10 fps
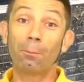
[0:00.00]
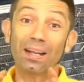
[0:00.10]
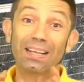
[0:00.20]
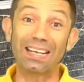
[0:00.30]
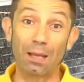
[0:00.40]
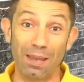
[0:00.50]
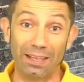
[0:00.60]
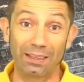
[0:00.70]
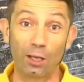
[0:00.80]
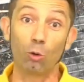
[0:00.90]

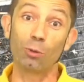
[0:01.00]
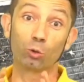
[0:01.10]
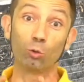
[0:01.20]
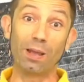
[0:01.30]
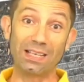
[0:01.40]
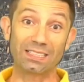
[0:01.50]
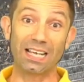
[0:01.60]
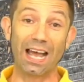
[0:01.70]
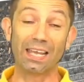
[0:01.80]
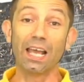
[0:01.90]
Praticamente, come tu ben
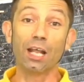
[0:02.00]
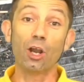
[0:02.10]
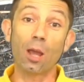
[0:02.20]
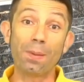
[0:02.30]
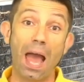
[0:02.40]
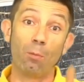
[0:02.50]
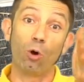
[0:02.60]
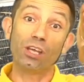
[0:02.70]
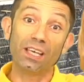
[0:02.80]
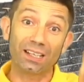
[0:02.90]
sai, noi
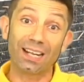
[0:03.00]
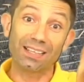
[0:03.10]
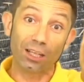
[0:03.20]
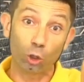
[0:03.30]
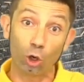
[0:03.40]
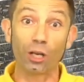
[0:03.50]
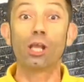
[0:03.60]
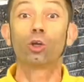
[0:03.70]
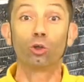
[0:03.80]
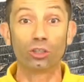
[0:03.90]
abbiamo il radiatore,
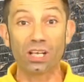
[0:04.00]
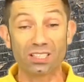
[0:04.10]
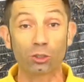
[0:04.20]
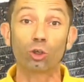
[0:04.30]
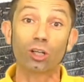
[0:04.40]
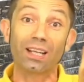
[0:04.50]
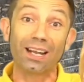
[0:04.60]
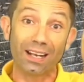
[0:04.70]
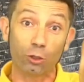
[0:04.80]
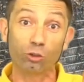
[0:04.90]
il condensatore
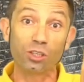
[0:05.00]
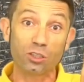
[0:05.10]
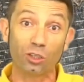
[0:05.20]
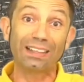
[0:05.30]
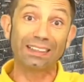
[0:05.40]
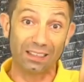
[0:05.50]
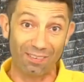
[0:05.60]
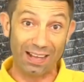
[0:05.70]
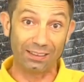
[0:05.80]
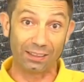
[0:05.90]
dell'aria condizionata
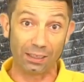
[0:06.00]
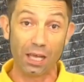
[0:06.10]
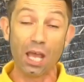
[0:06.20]
davanti,